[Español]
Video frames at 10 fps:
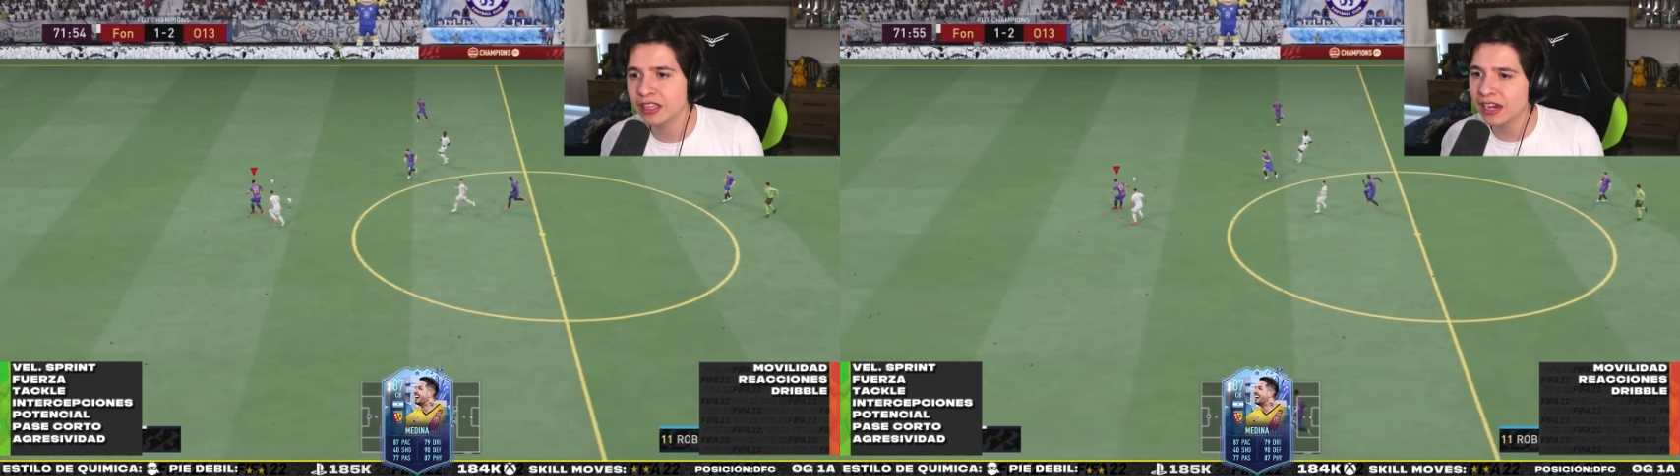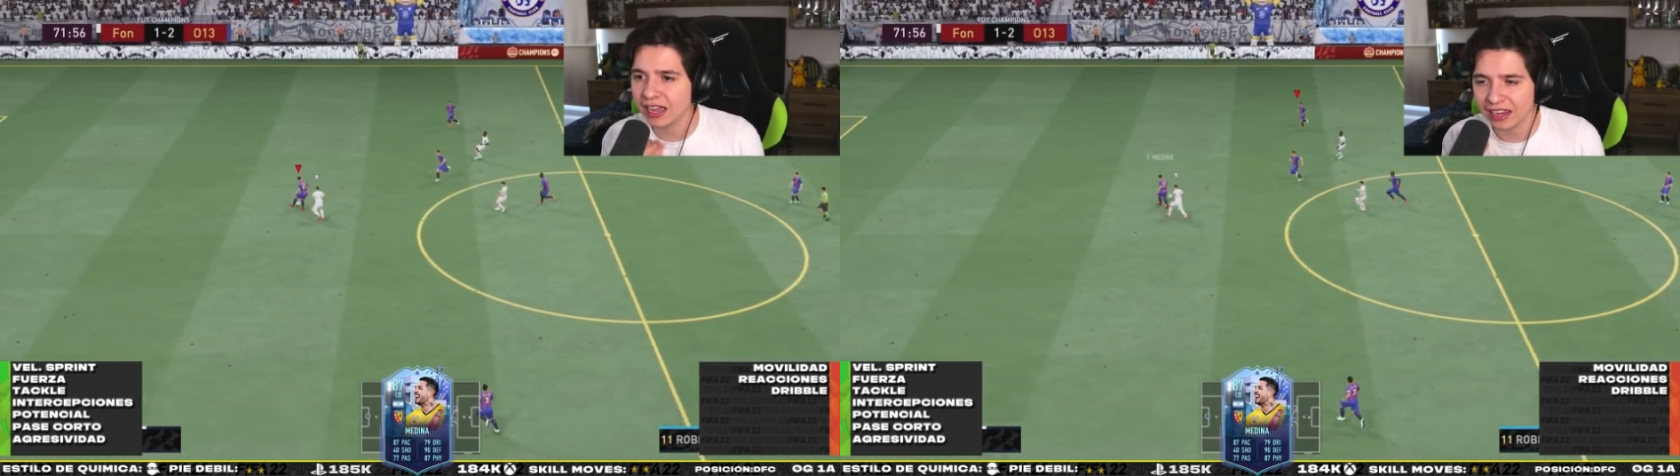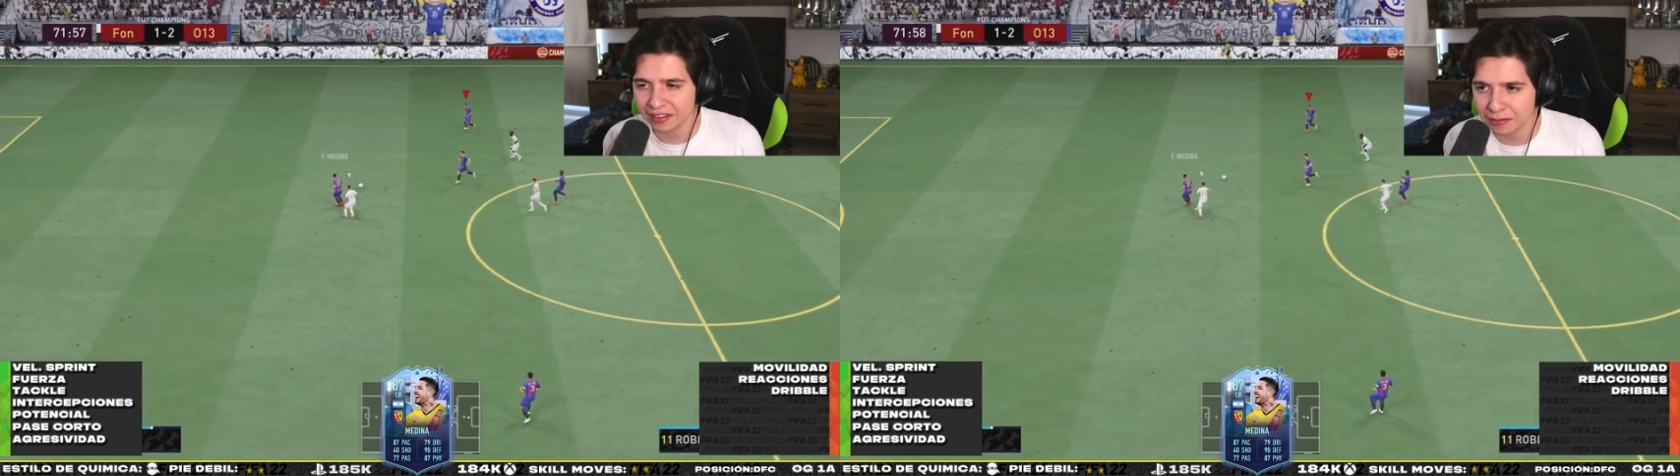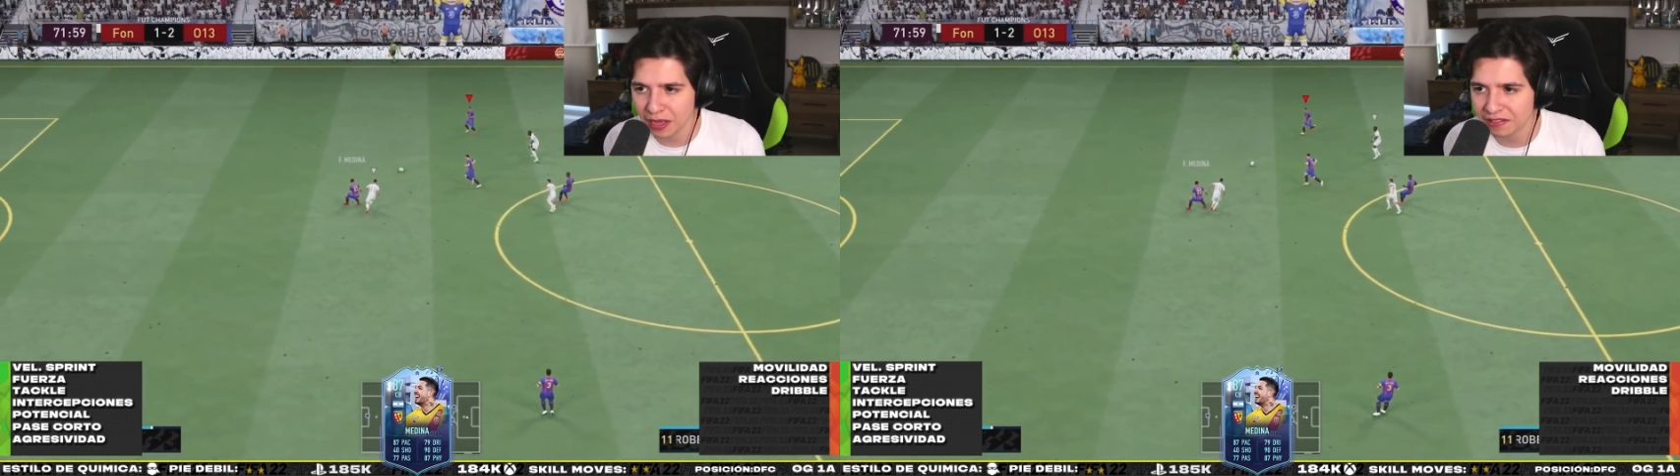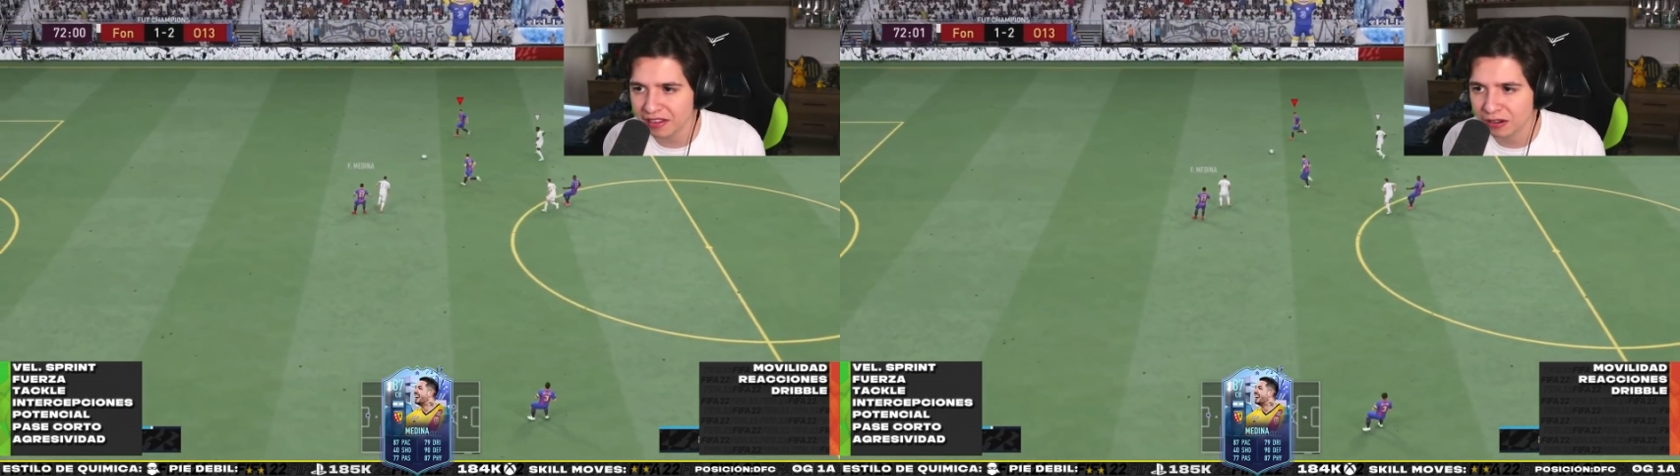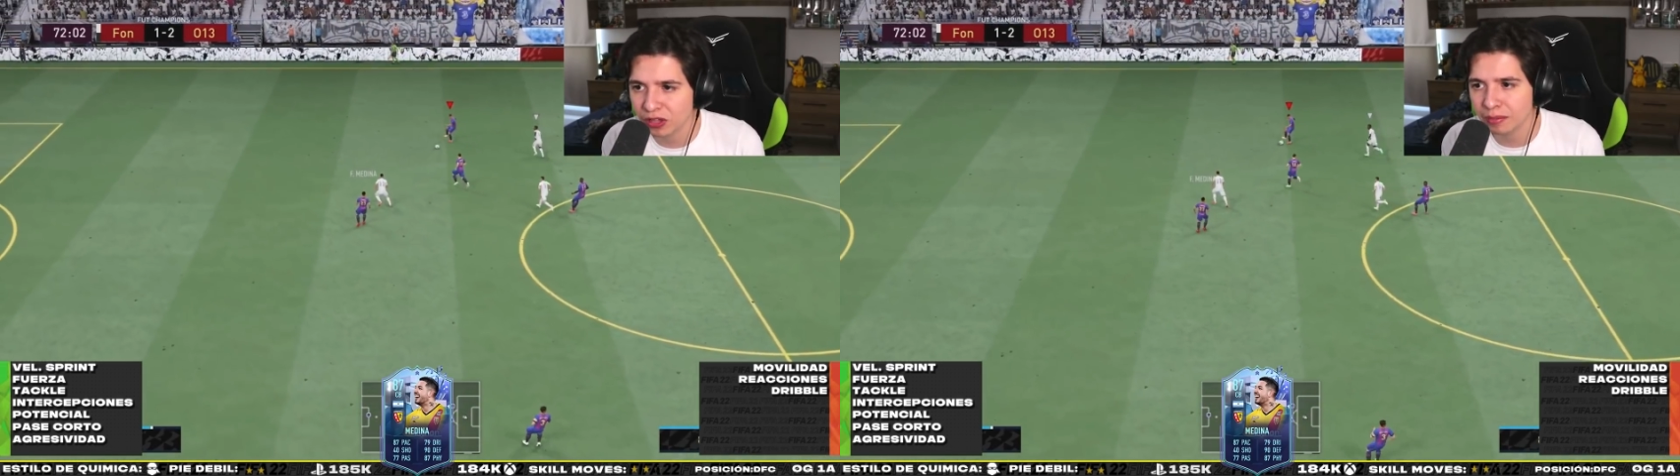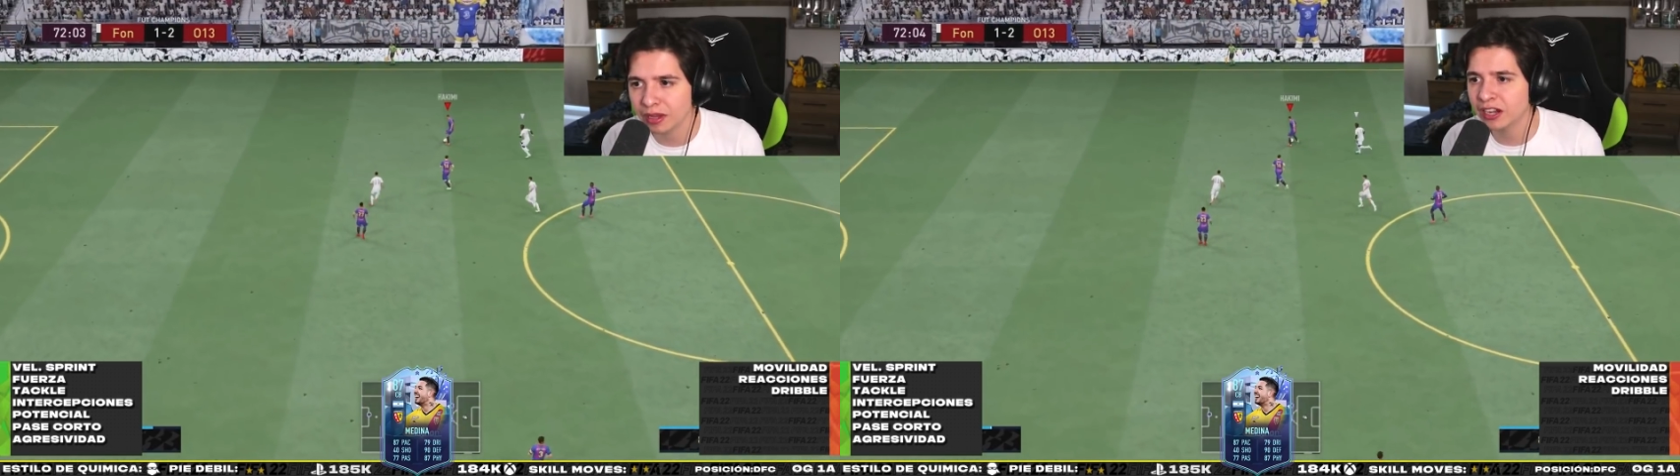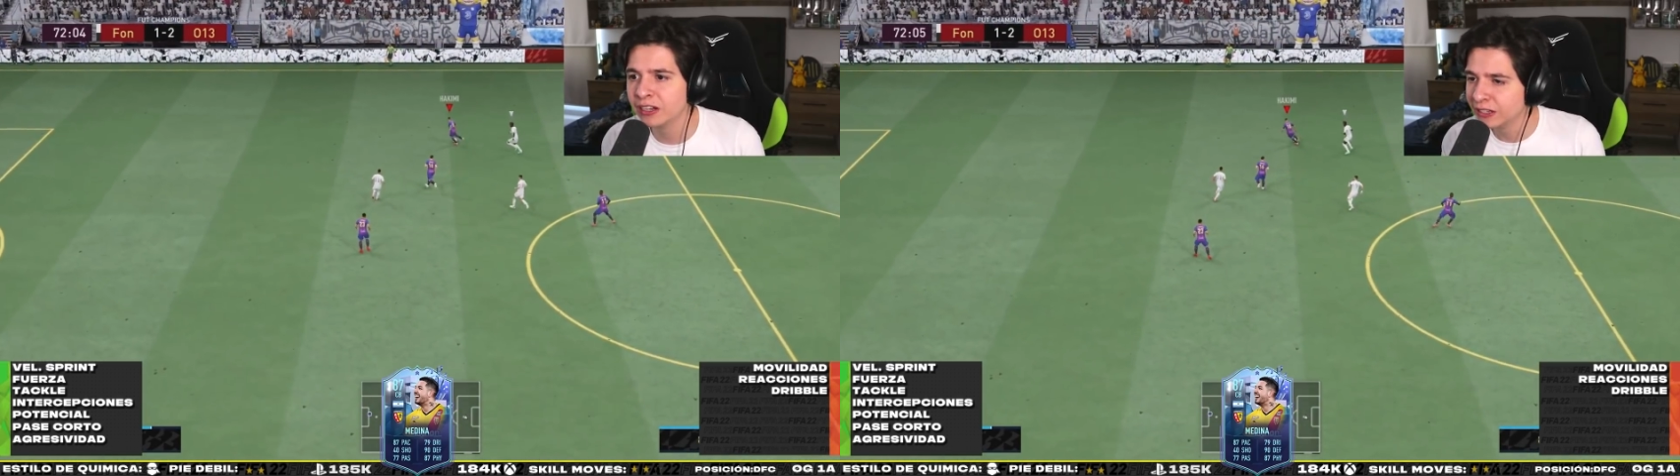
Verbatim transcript: la agresividad se le nota bien,